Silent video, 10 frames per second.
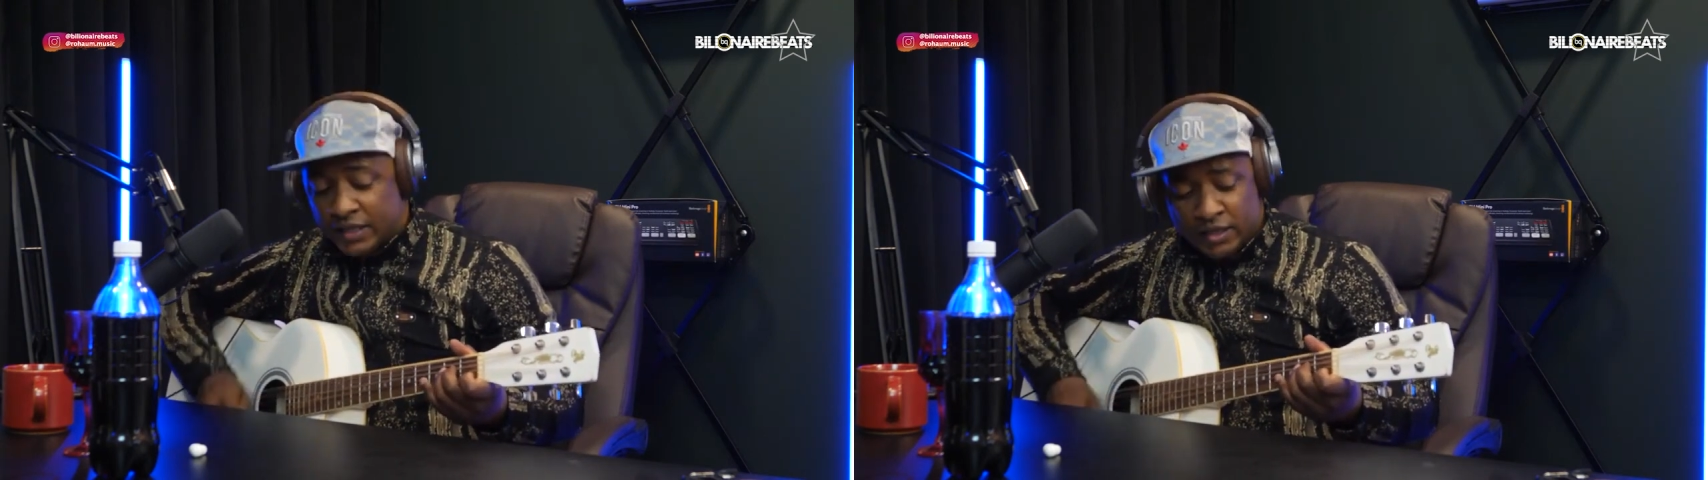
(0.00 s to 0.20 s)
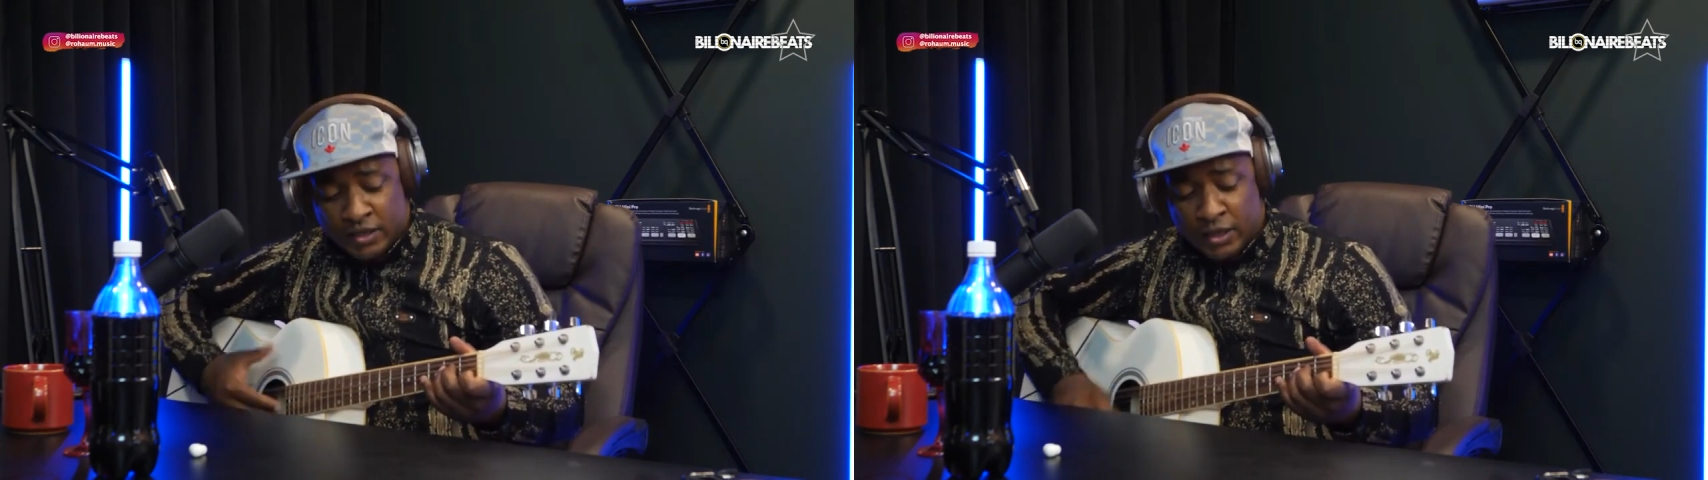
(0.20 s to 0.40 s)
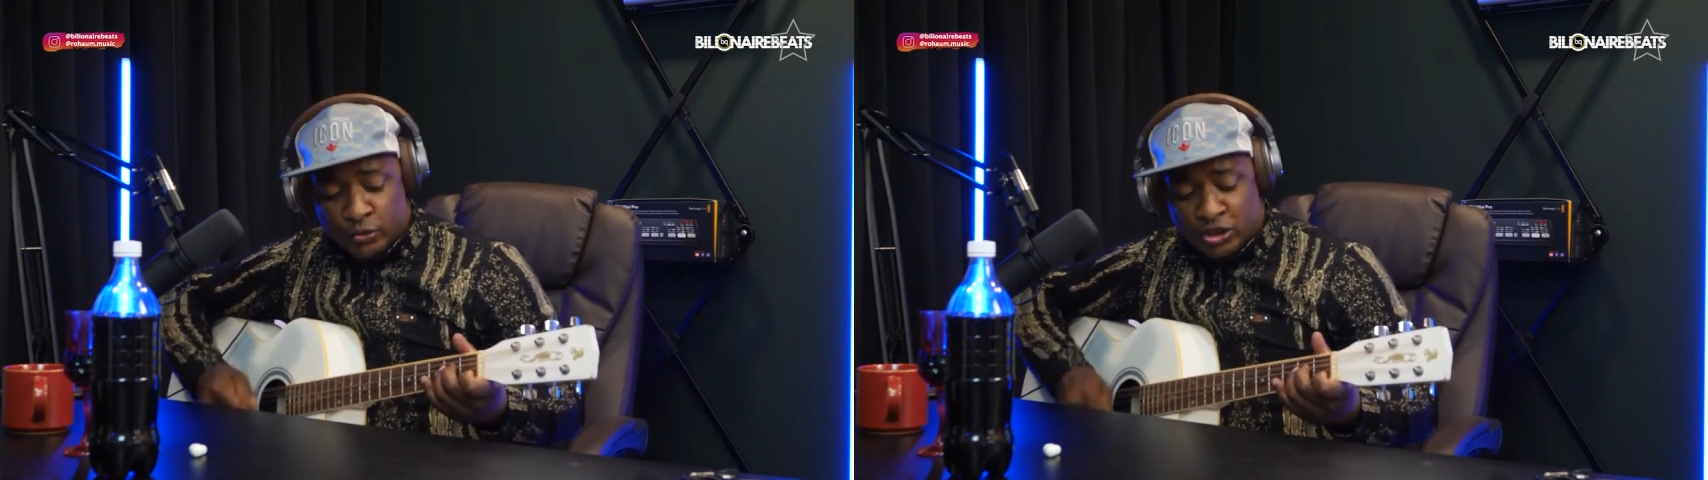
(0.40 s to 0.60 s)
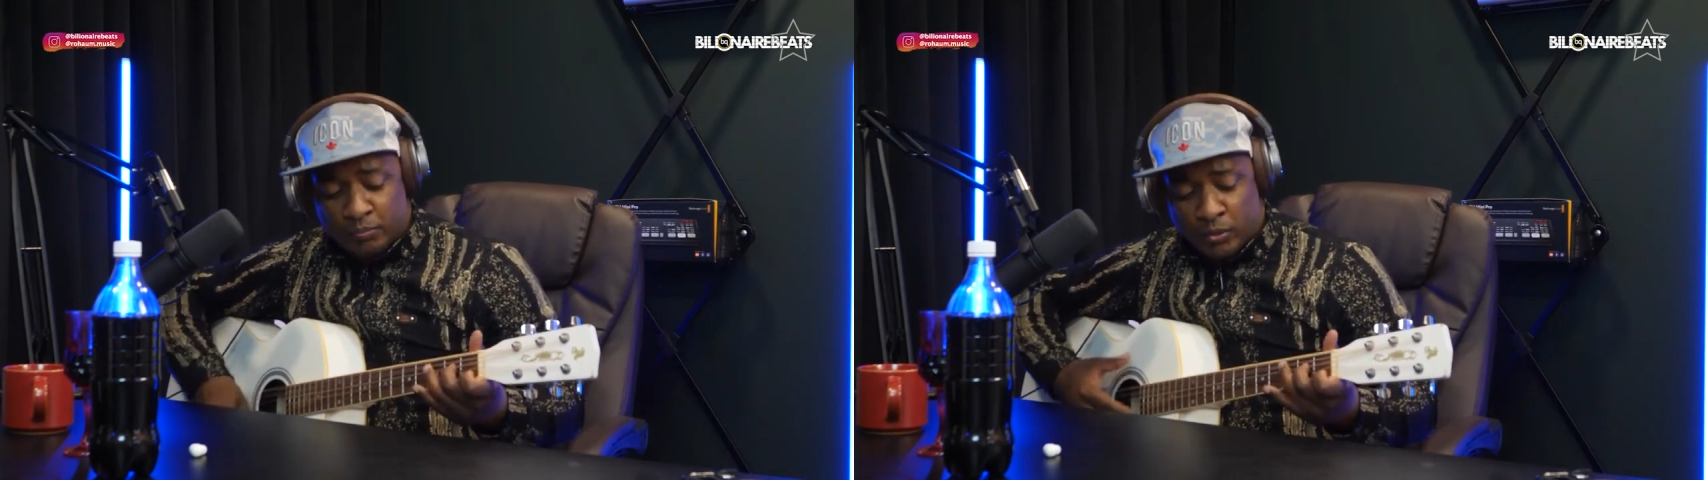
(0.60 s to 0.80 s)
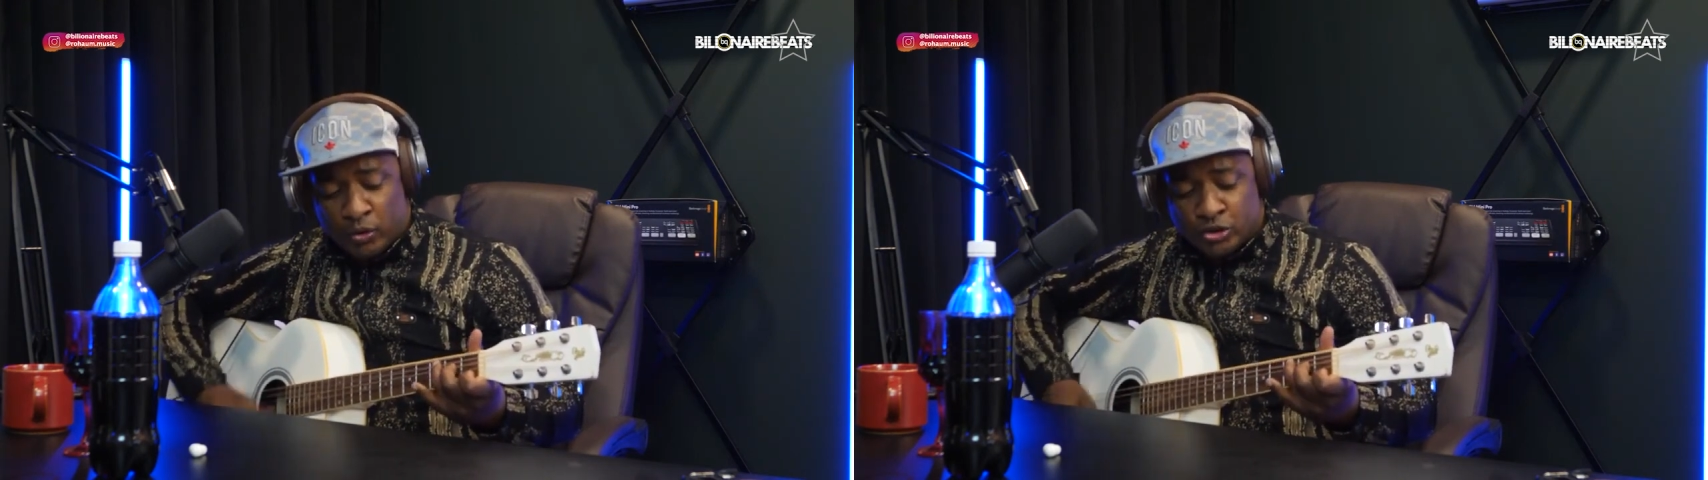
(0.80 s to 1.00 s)
guerreiros de
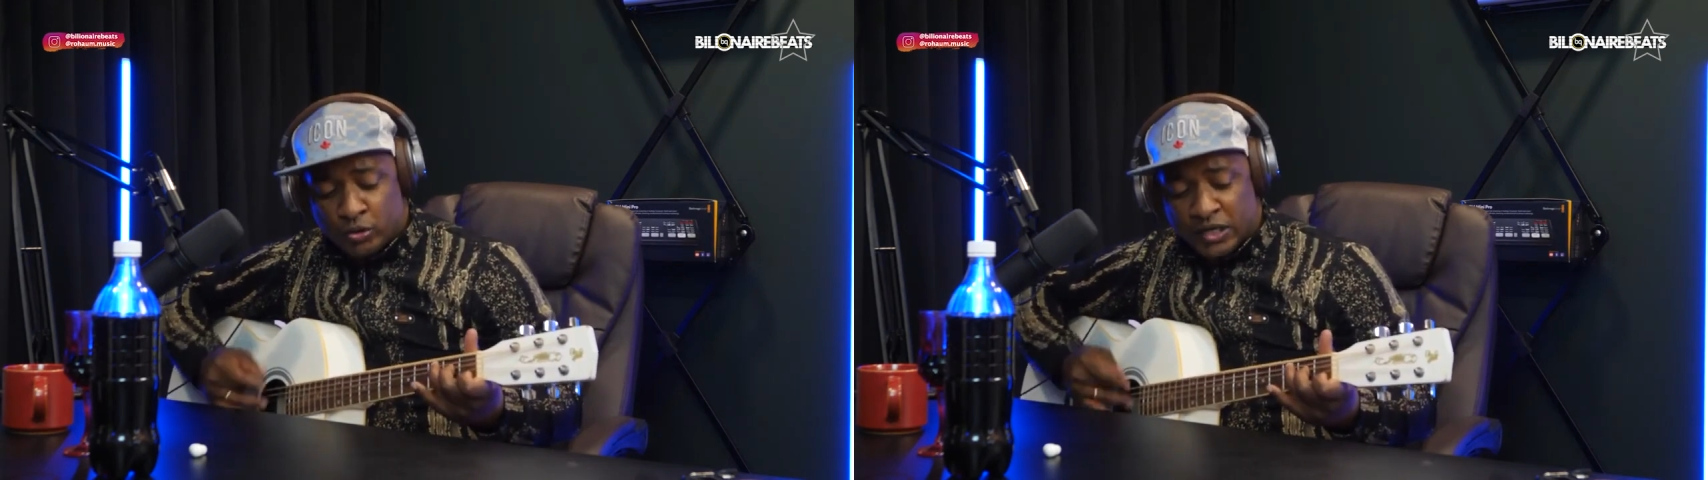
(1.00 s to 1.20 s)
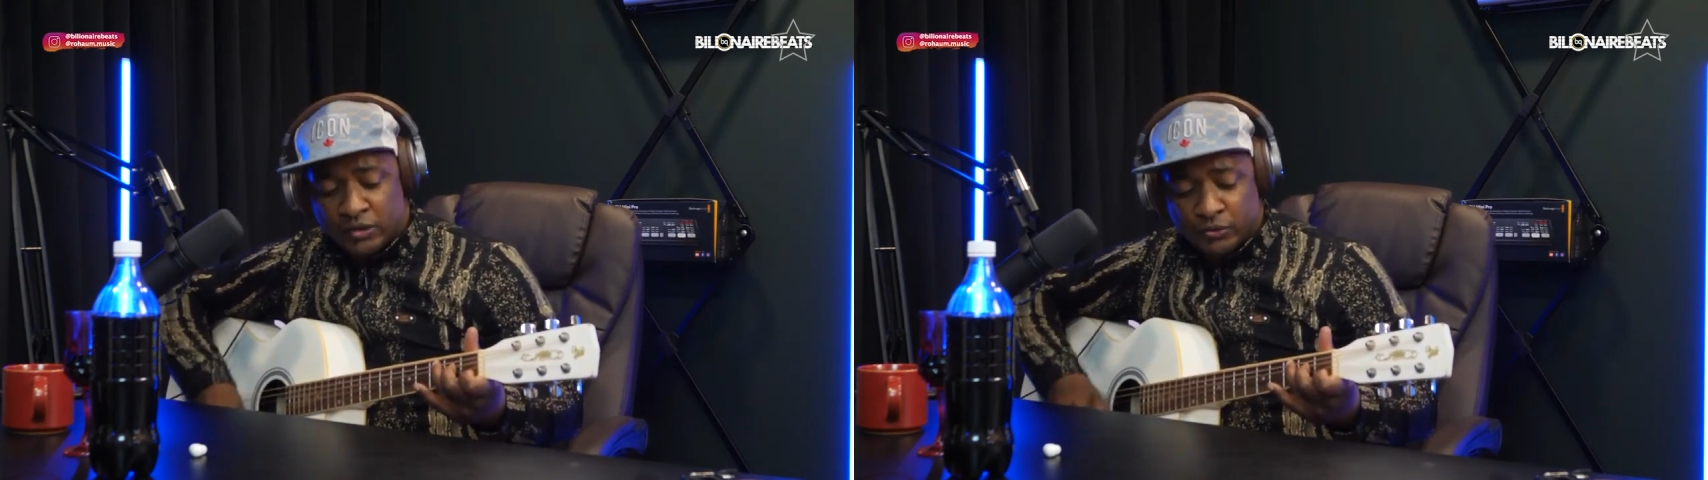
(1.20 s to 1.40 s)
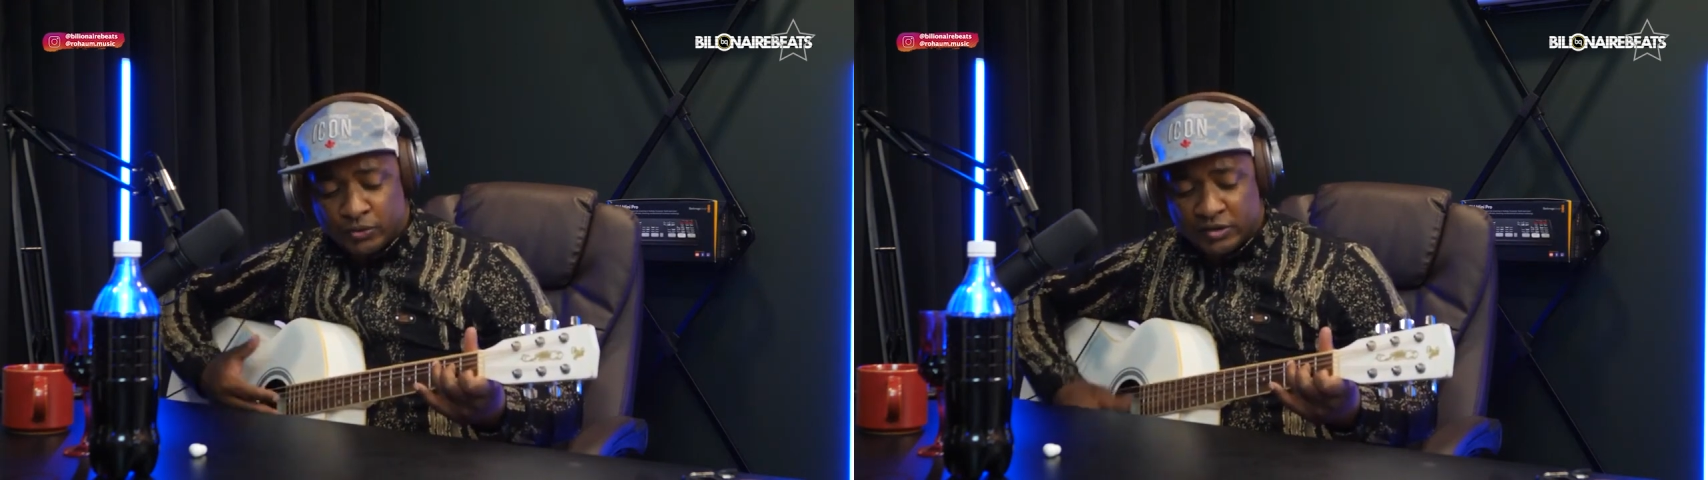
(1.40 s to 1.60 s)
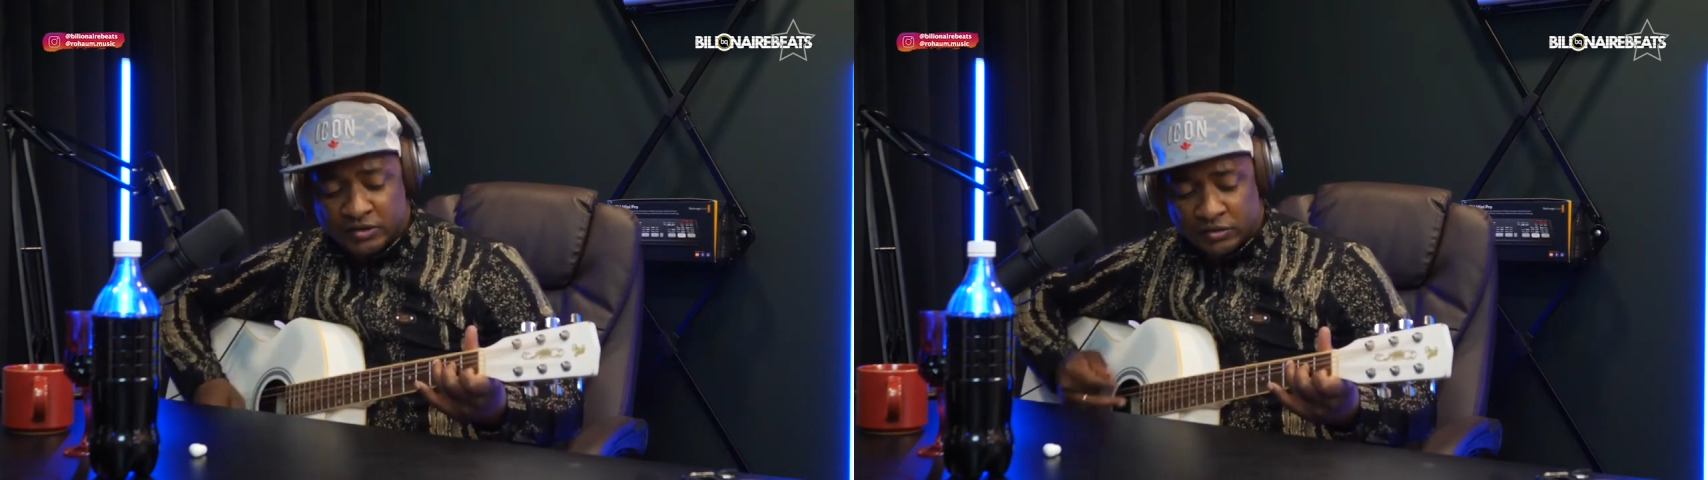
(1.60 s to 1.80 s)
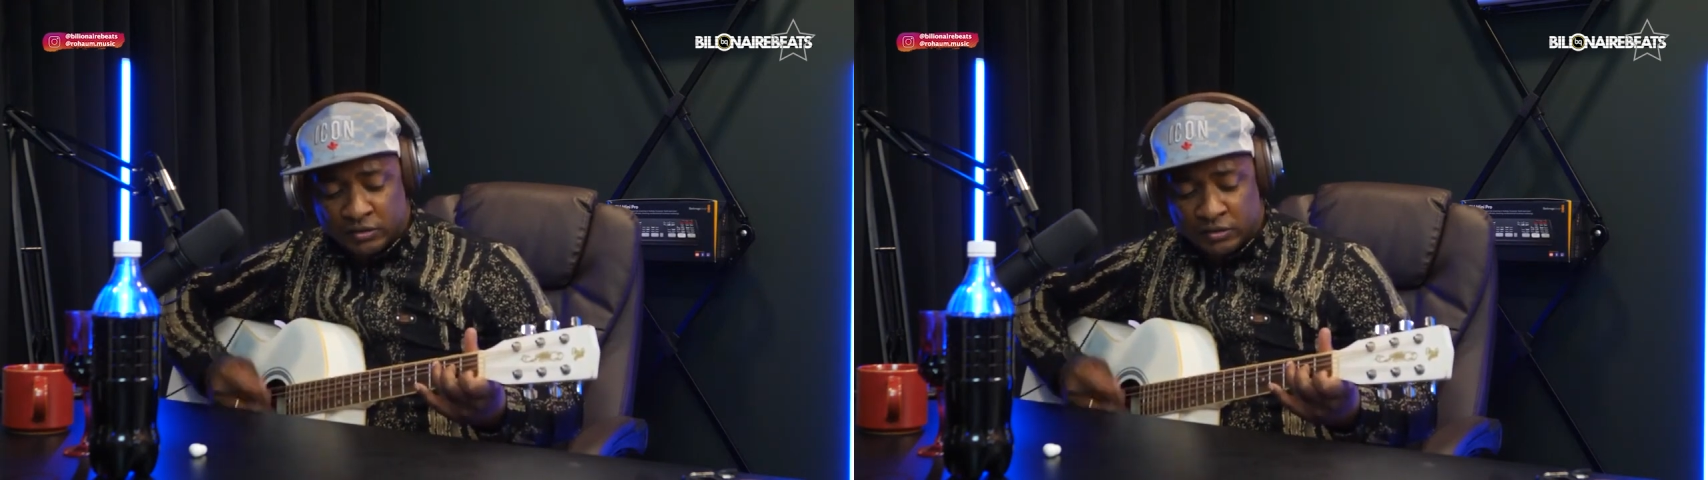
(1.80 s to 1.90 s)
bons jogadores.